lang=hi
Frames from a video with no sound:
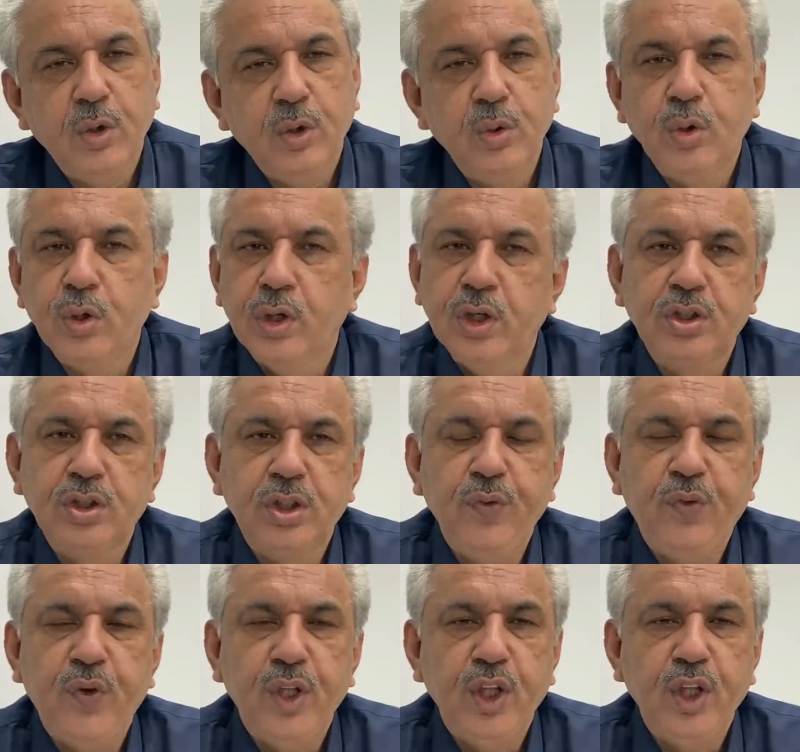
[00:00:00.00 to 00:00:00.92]
हैं उन्होंने
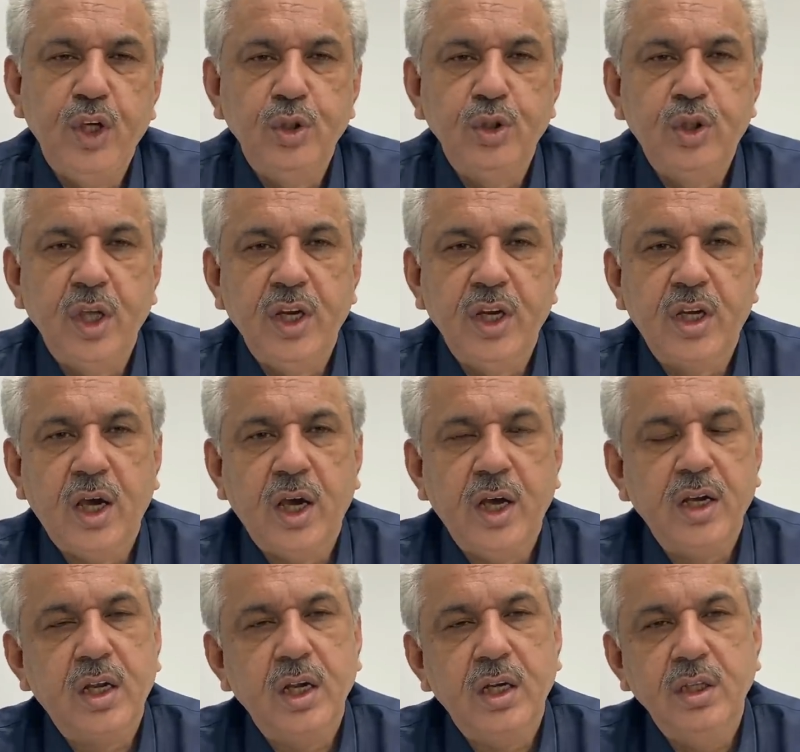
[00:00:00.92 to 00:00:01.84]
इस्तीफ़े देने से
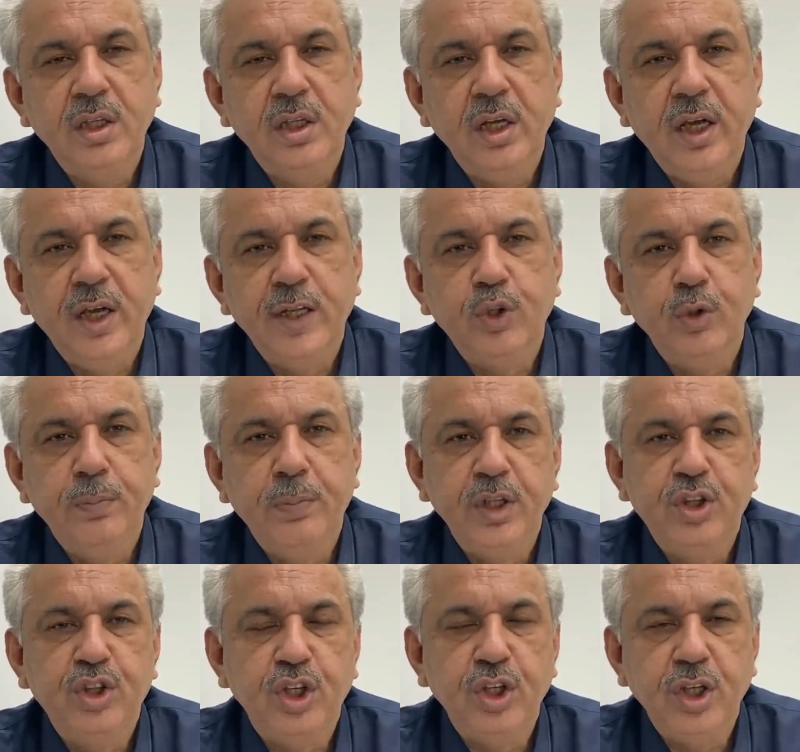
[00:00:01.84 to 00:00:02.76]
इनकार कर दिया है तो
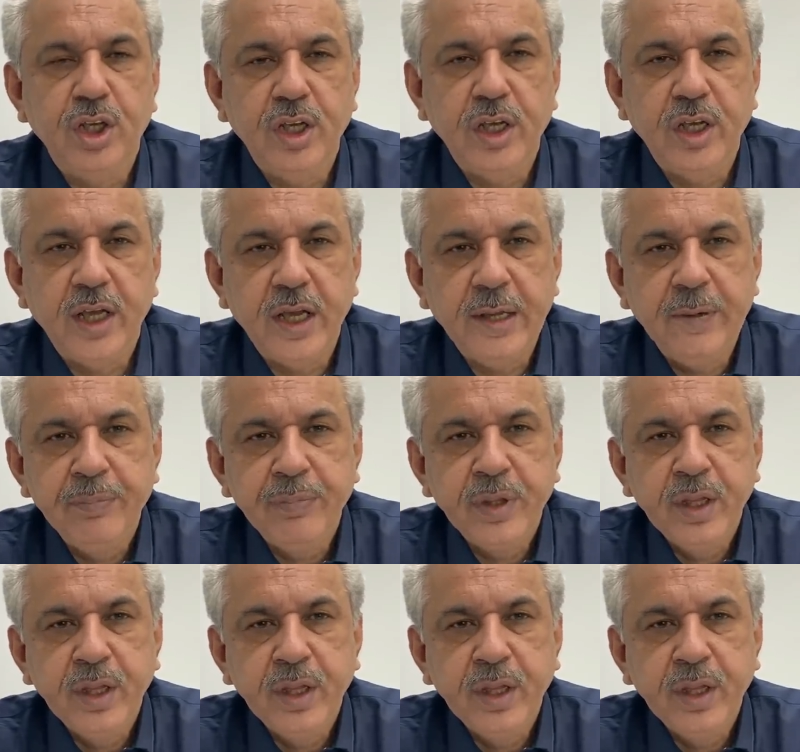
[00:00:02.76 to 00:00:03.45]
बेहतर ये है